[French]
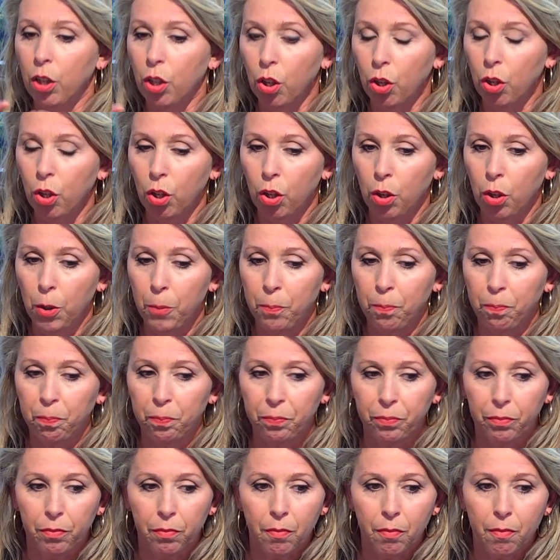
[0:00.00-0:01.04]
Euh,
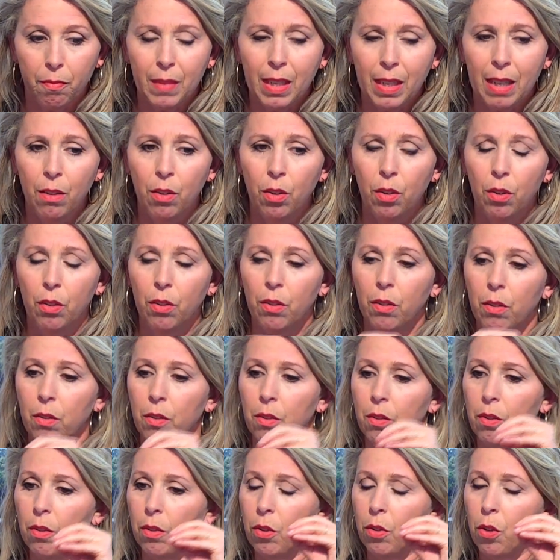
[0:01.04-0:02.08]
euh,
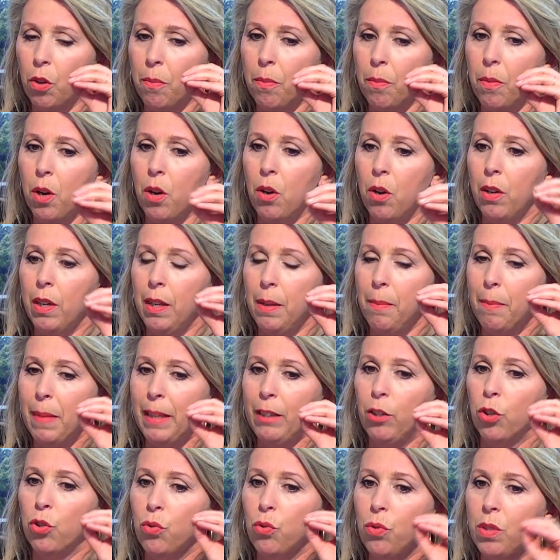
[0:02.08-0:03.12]
euh, comment les mettre
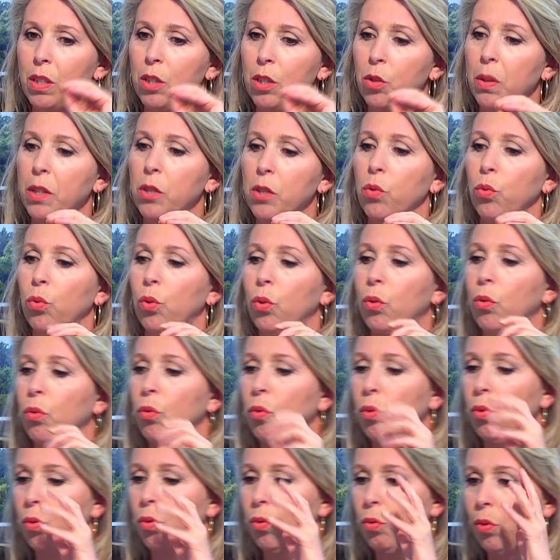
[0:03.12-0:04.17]
dans une situation
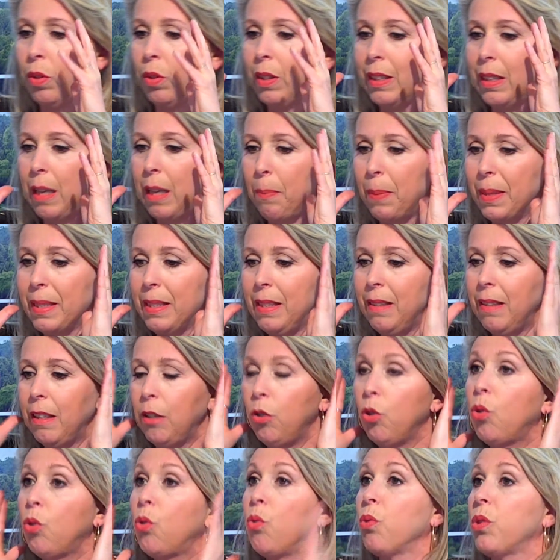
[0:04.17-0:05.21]
de, capacité de
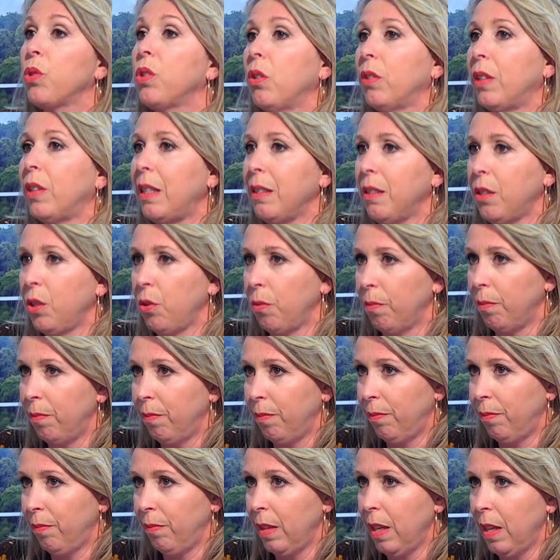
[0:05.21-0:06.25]
concentration
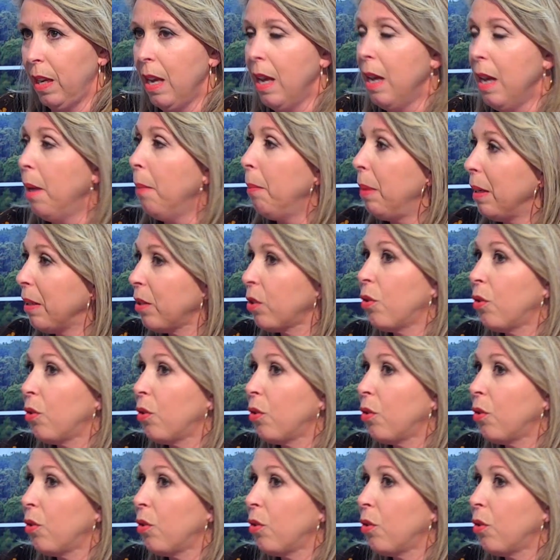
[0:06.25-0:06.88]
parce